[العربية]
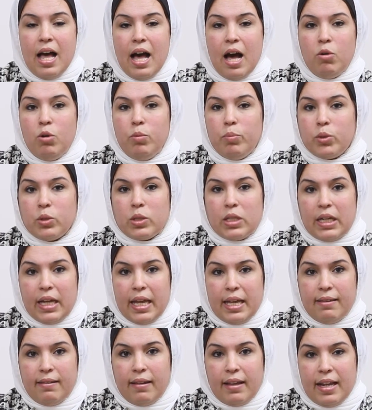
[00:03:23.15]
أو
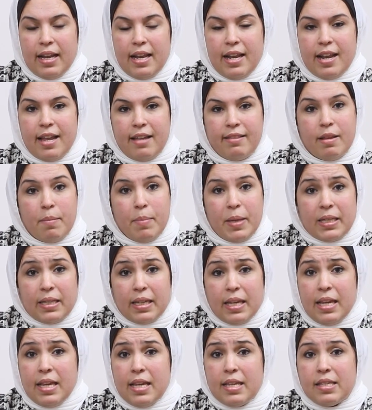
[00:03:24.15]
البروتينات
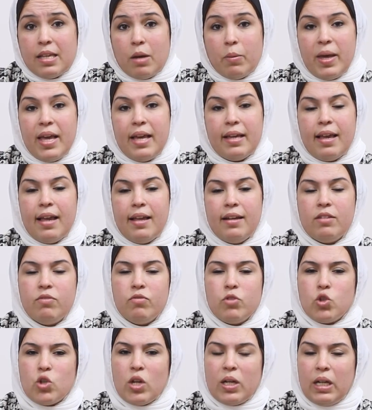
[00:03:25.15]
النباتية سواء كانت
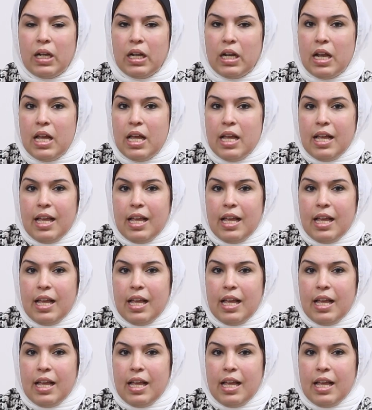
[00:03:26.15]
في شكل